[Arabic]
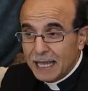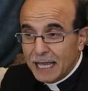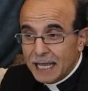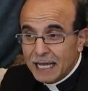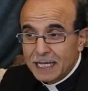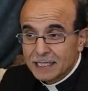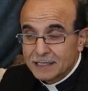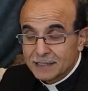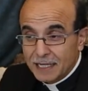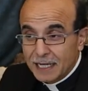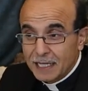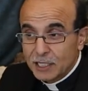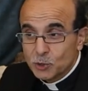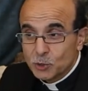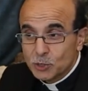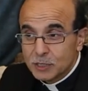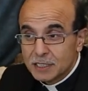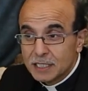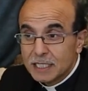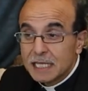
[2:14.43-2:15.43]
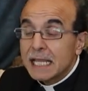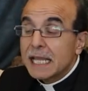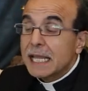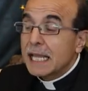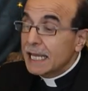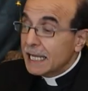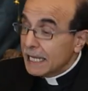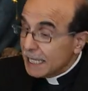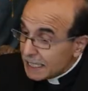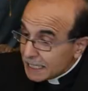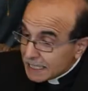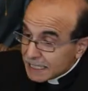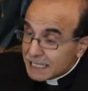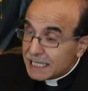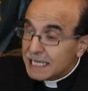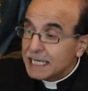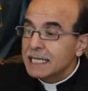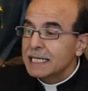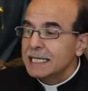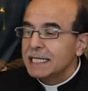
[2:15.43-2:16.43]
أخذ رأيهم هن
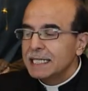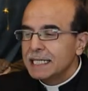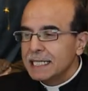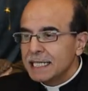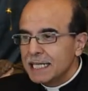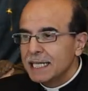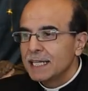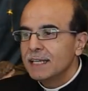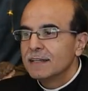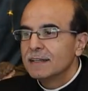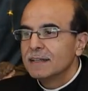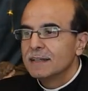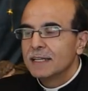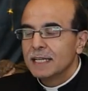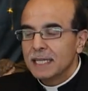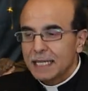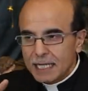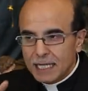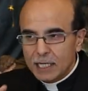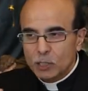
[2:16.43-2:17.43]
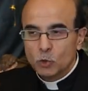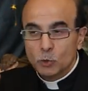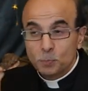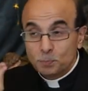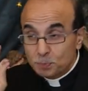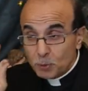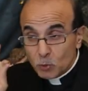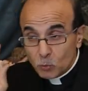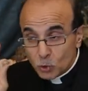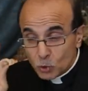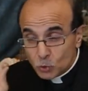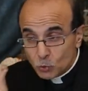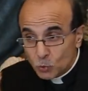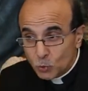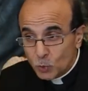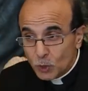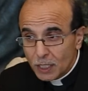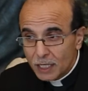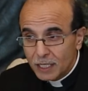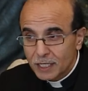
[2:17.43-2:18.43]
اللي قالوا
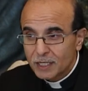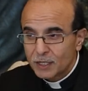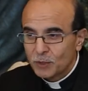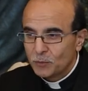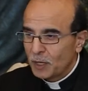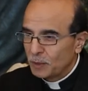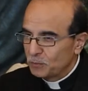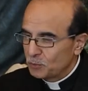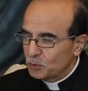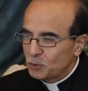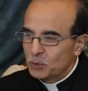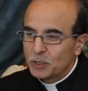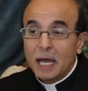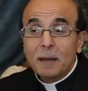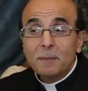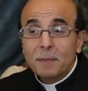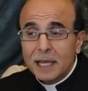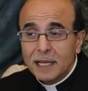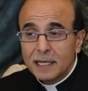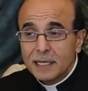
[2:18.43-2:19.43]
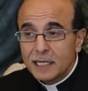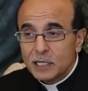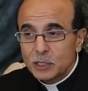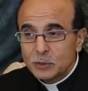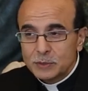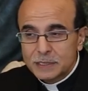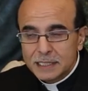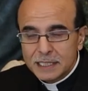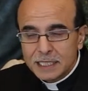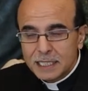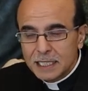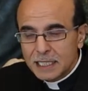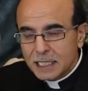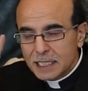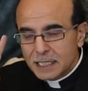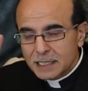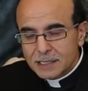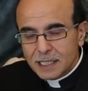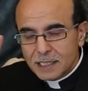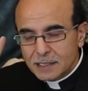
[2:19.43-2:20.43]
بوضوح عم قولون على مهلي اخوتي
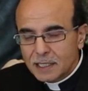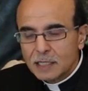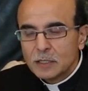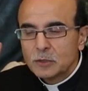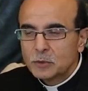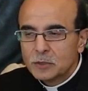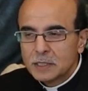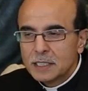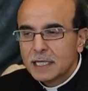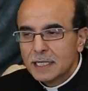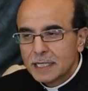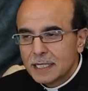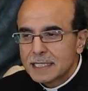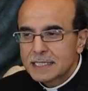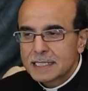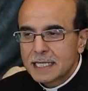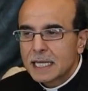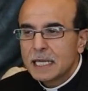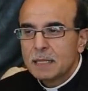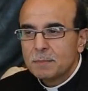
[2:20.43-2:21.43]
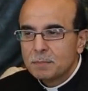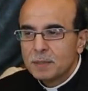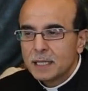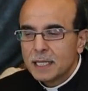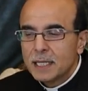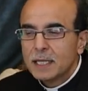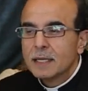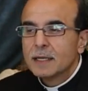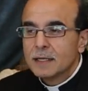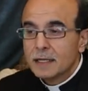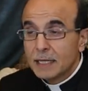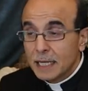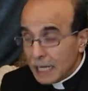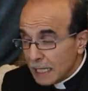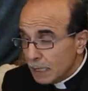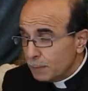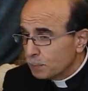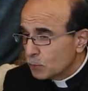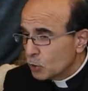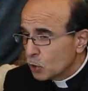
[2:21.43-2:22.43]
تيضلن راسخين
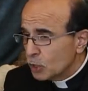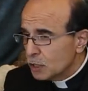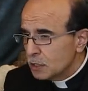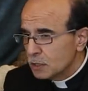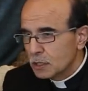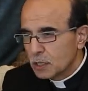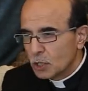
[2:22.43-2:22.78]
بقلبكن